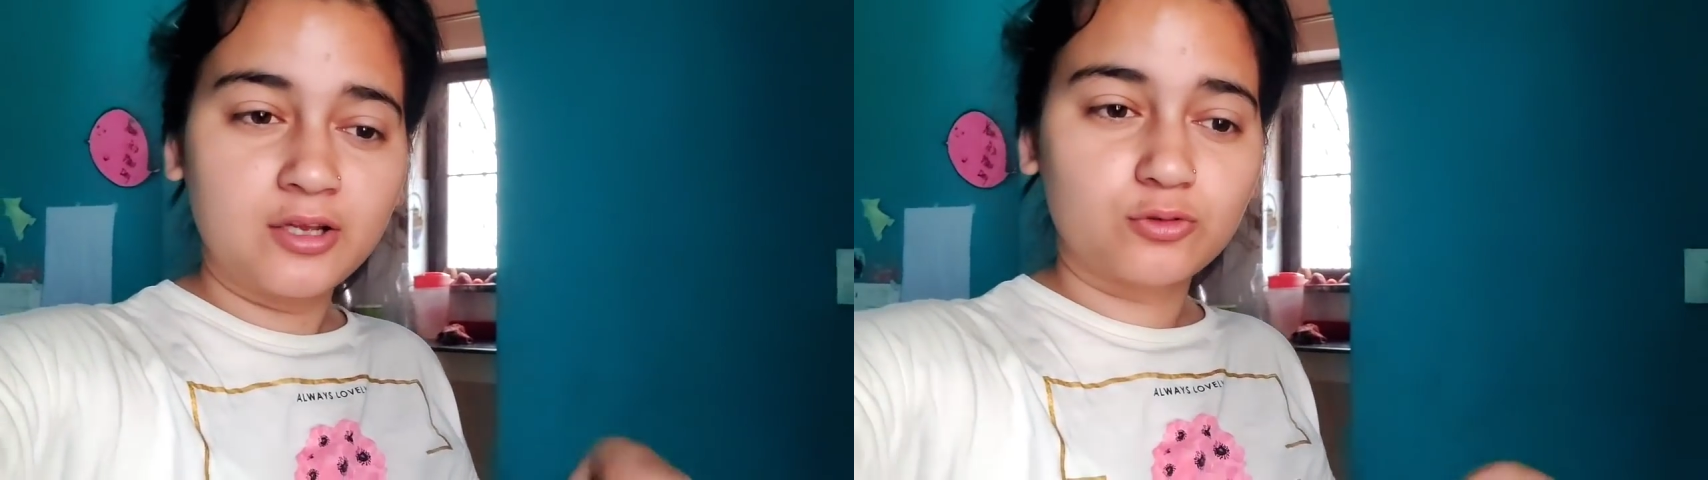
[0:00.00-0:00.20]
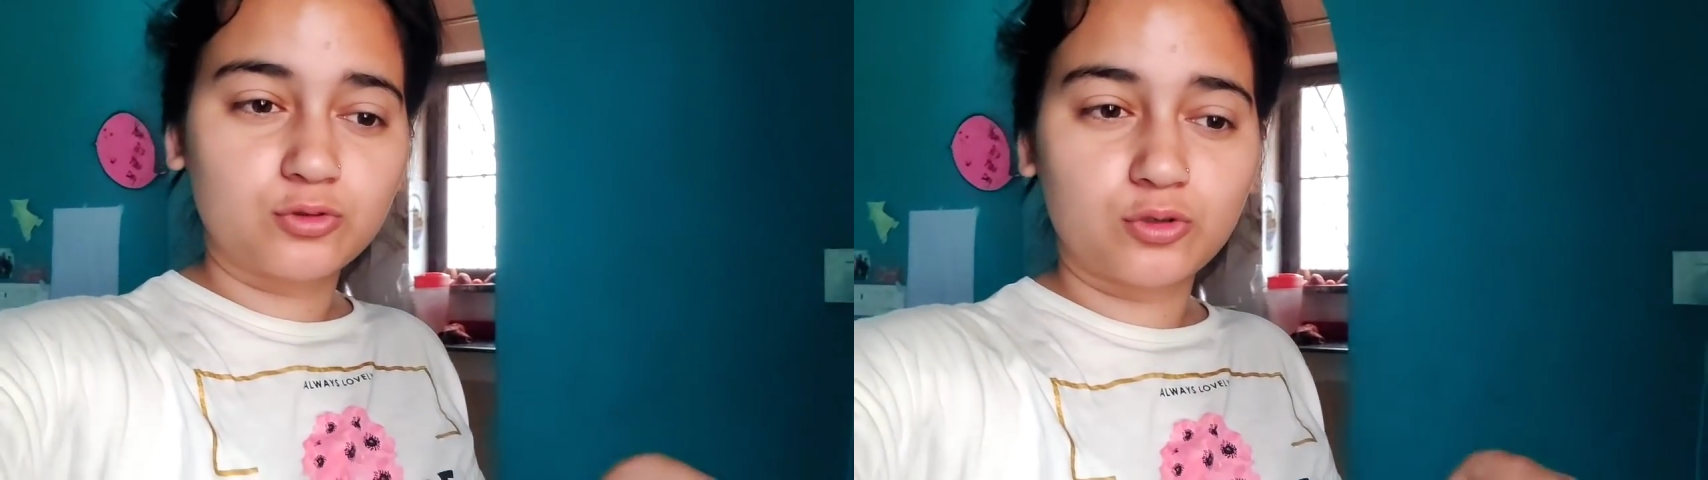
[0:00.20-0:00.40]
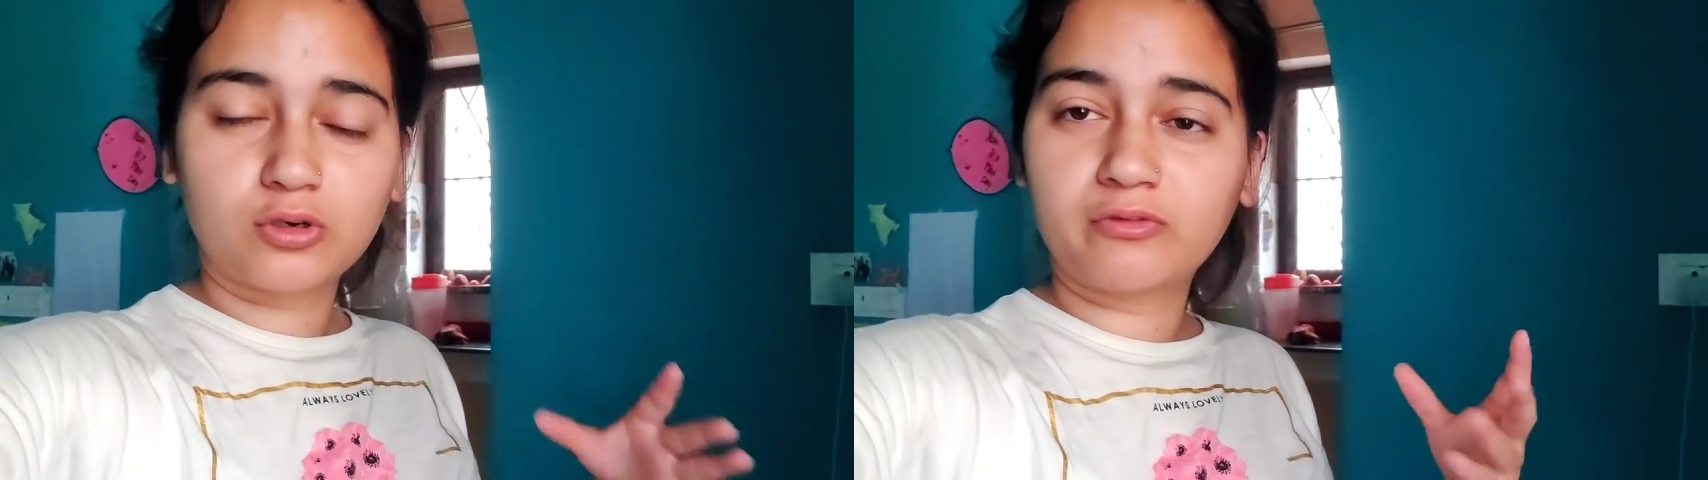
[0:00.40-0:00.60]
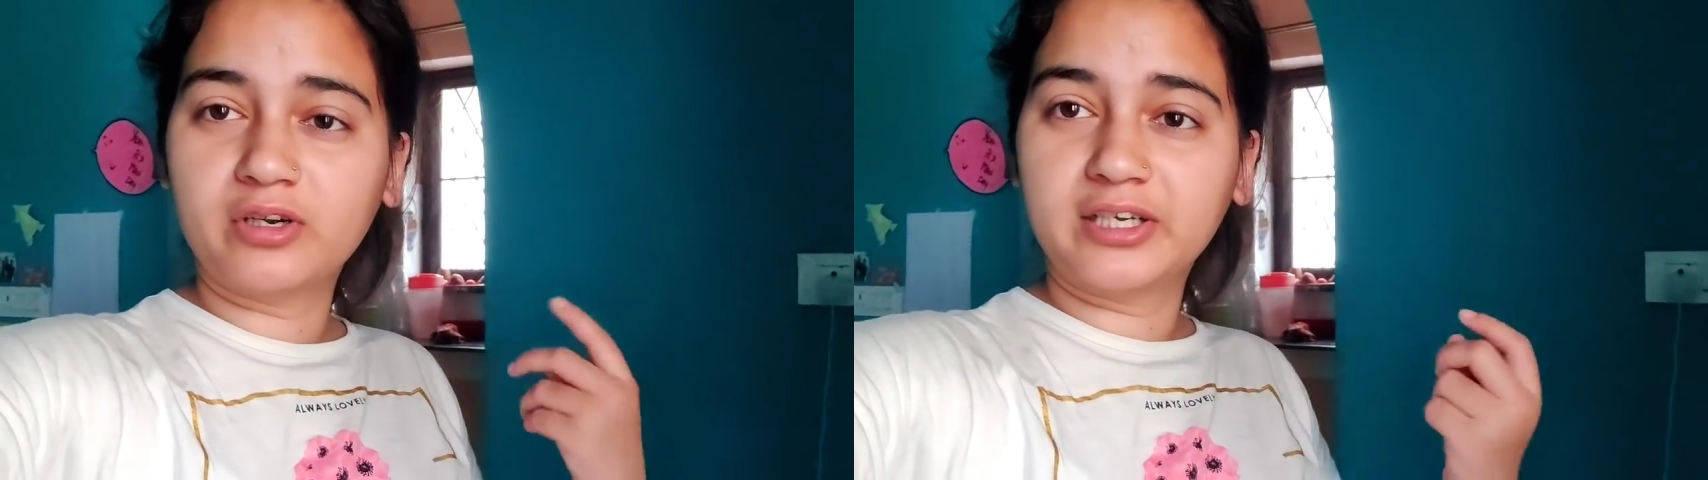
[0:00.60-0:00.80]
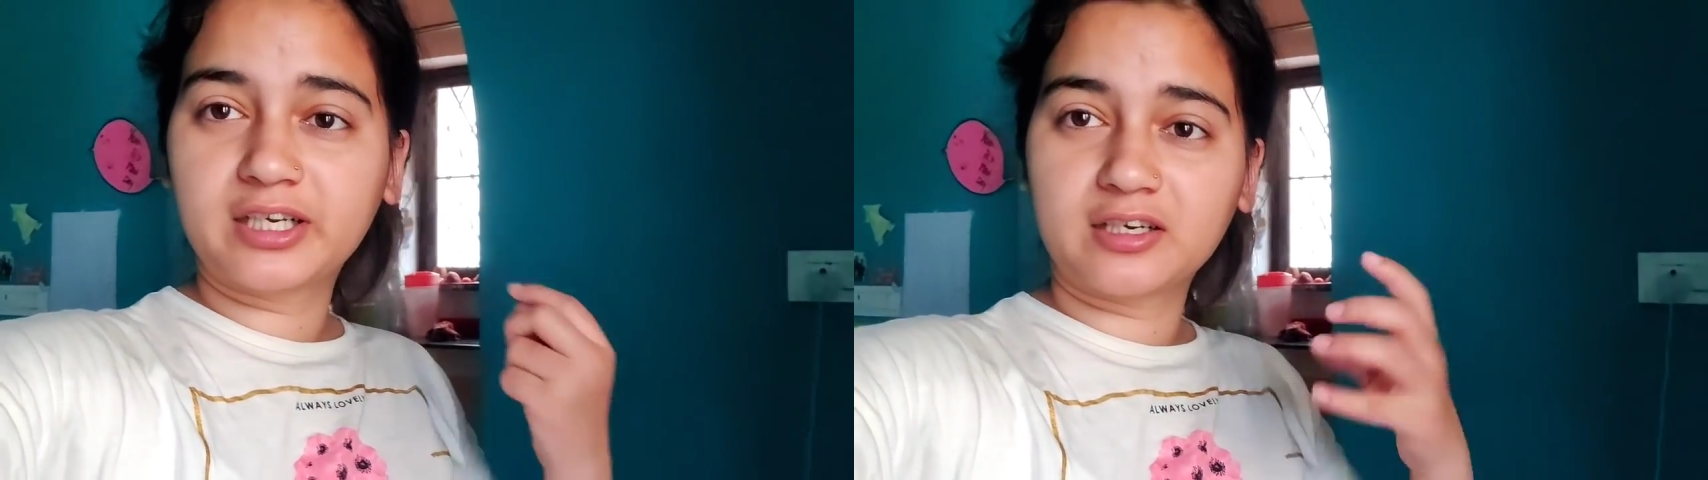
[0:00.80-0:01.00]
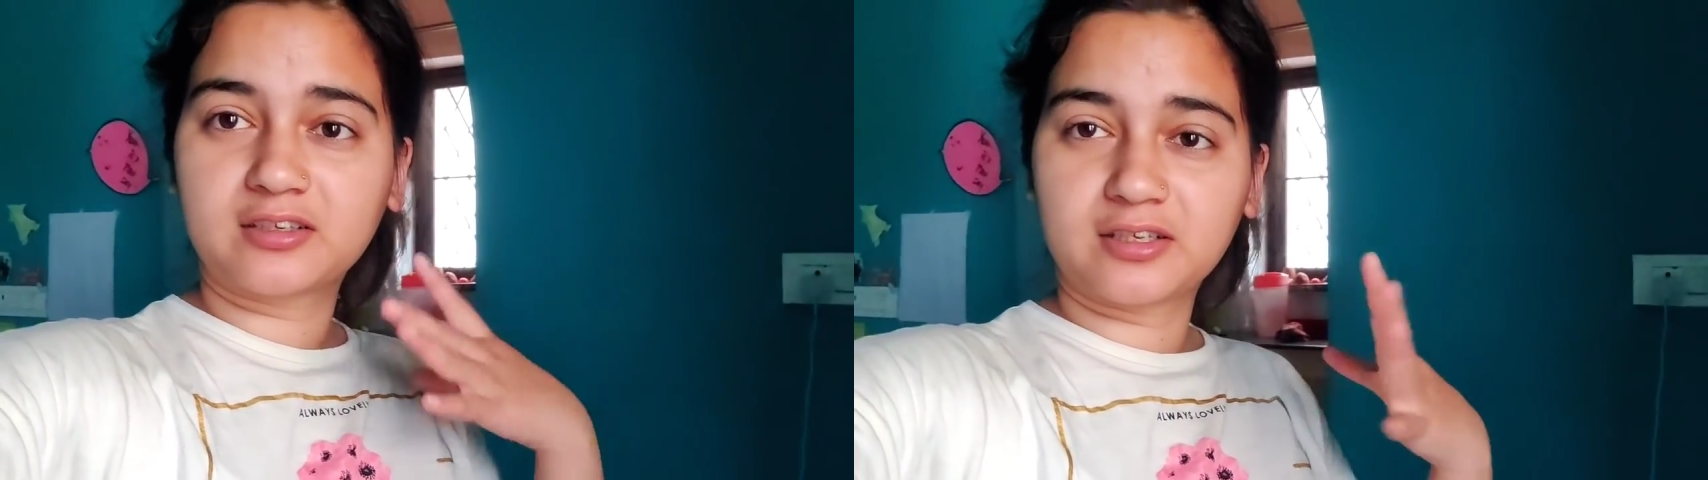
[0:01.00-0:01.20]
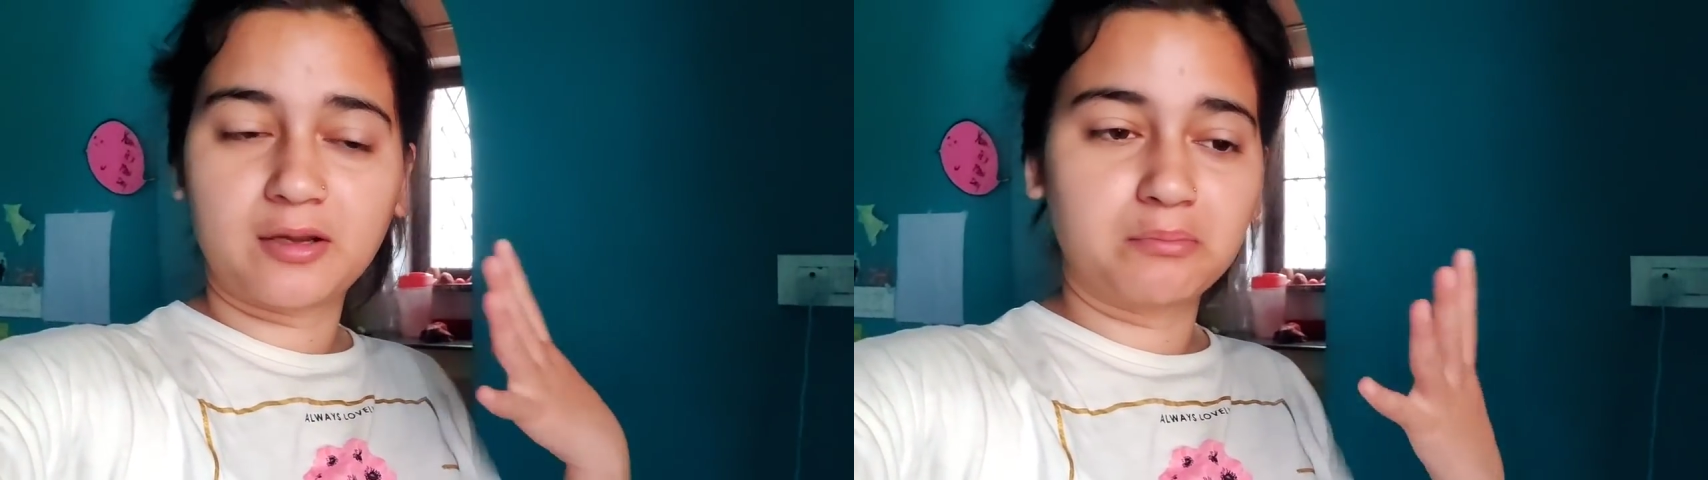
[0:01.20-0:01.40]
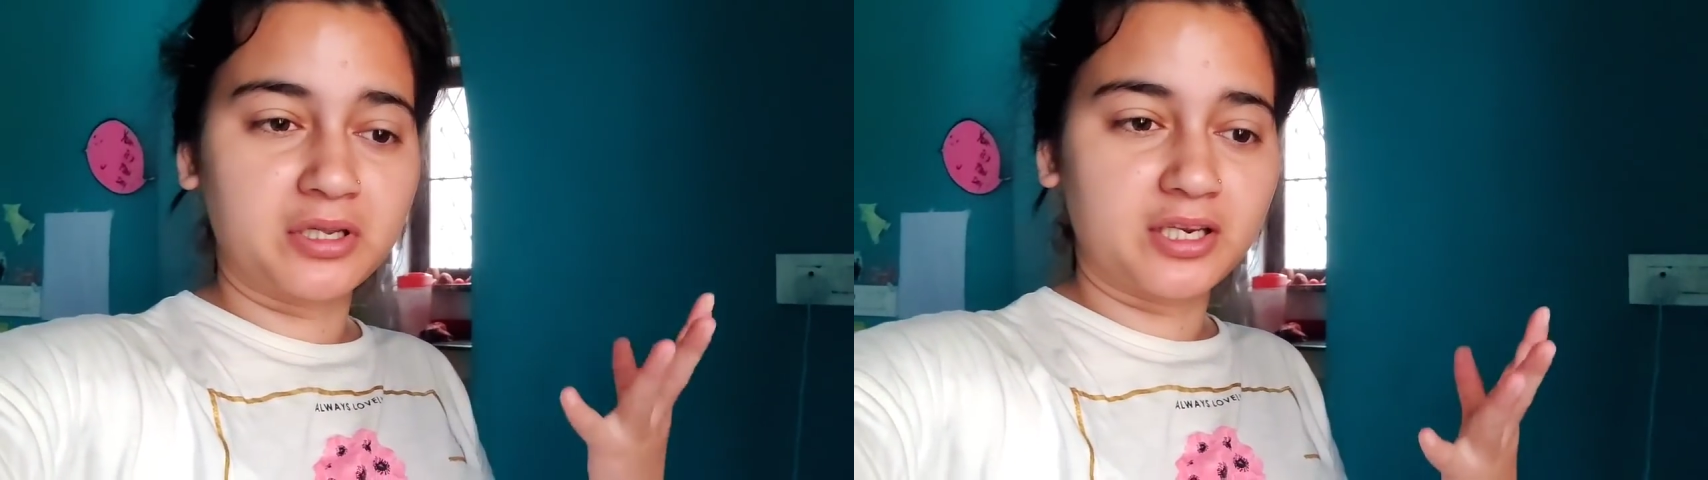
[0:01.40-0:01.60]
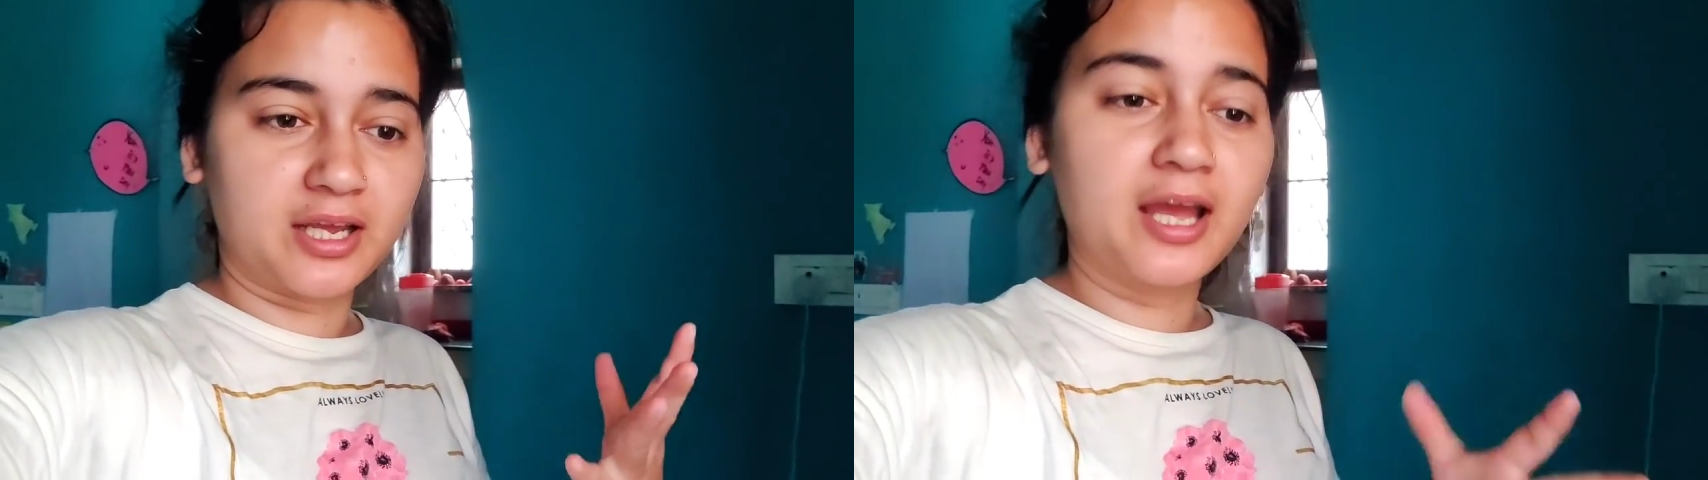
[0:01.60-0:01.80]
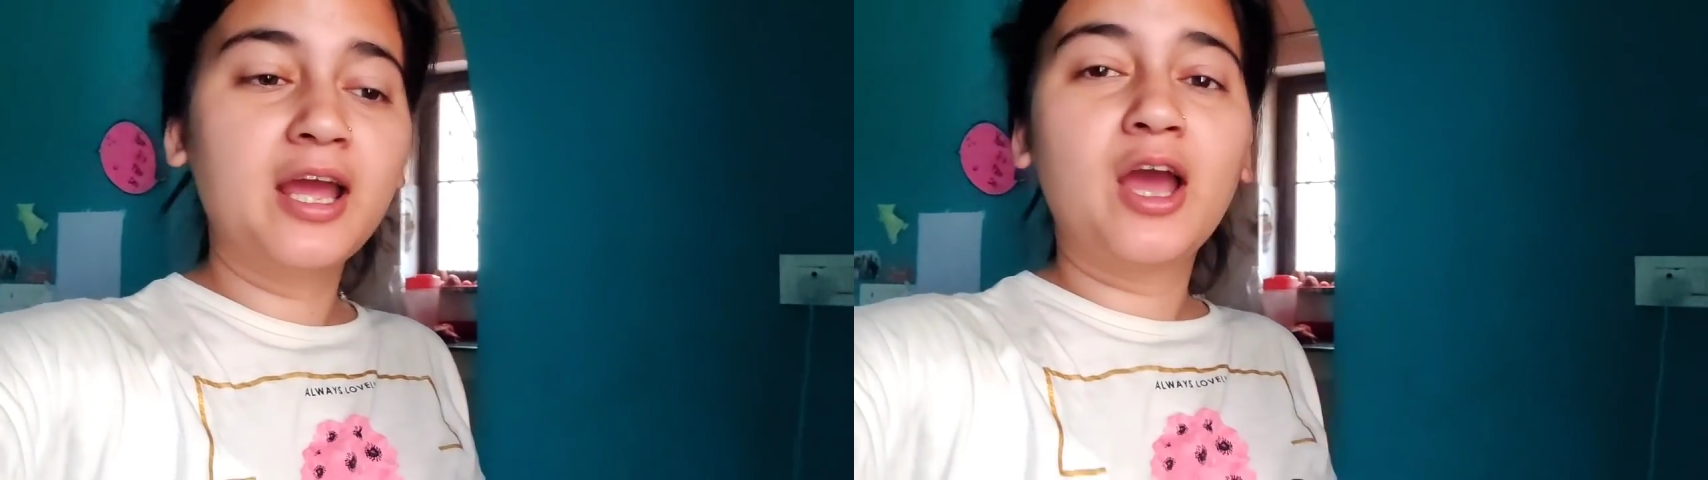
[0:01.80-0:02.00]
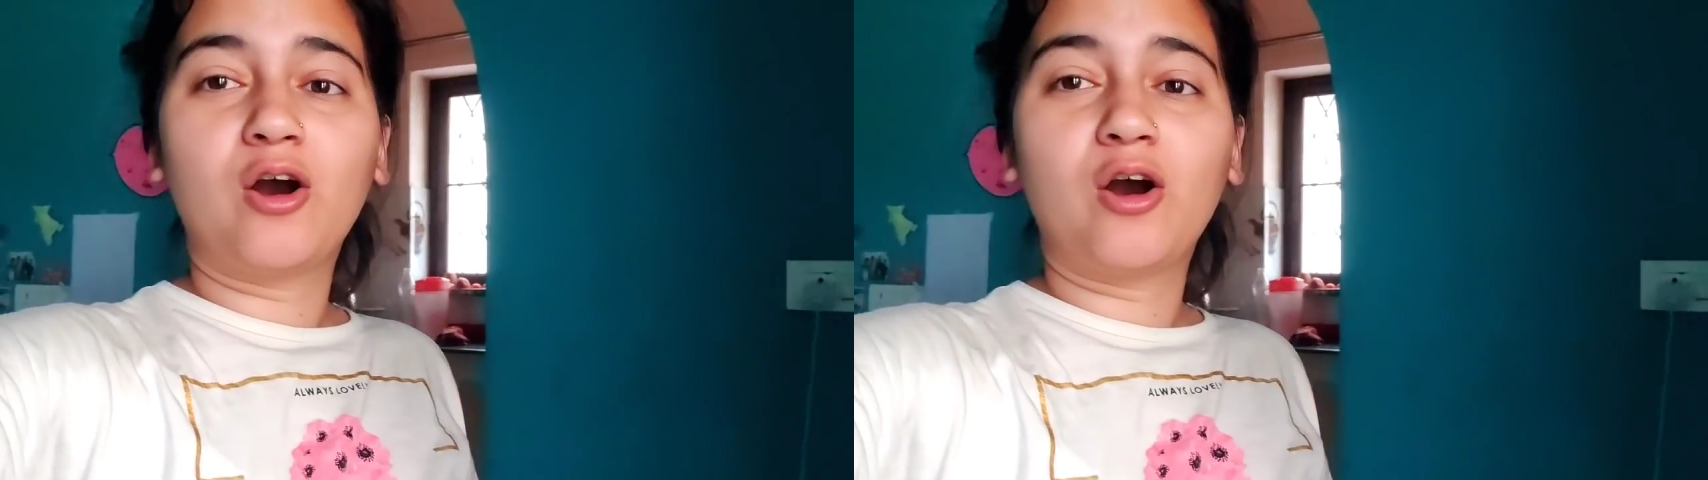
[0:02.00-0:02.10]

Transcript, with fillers: तो उसको थोड़ा फिल्टर कर करके हम पी रहे हैं